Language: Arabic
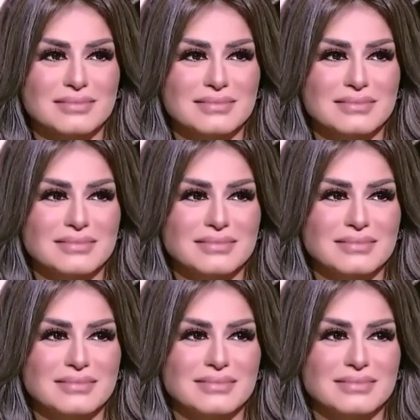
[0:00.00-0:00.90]
مم.
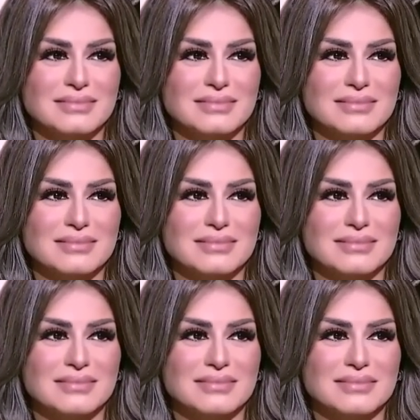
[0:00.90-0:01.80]

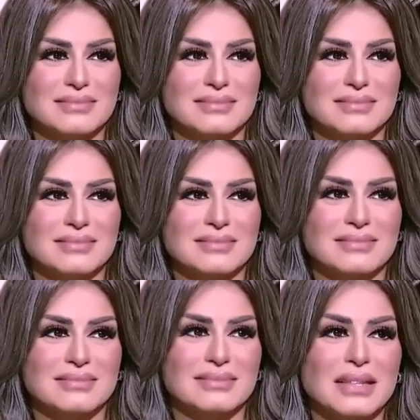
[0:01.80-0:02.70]
بتشوفيها
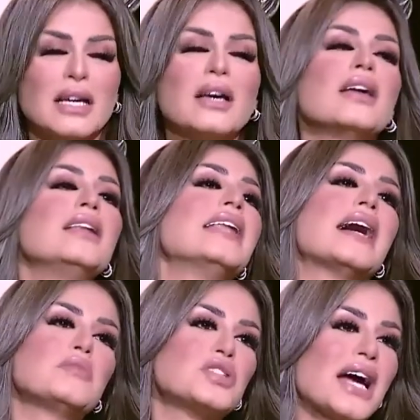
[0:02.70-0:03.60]
ازاي من وجهه نظرك
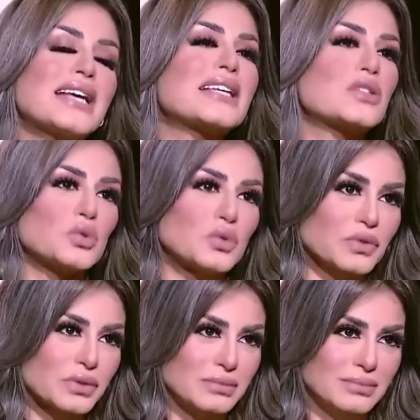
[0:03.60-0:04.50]
لا مش عايزه
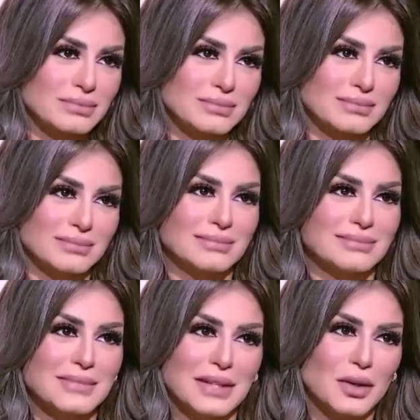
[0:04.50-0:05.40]
اشوف مم.
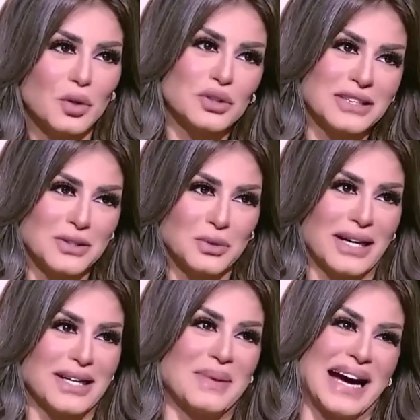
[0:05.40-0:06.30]
خدي
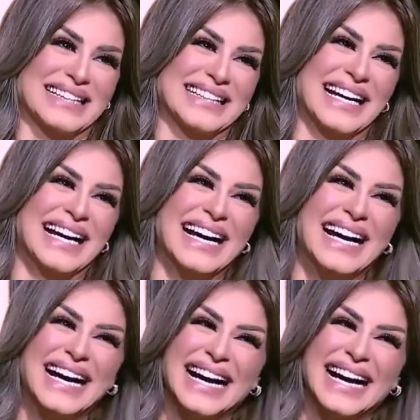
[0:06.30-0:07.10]
الصوره اللي بعدها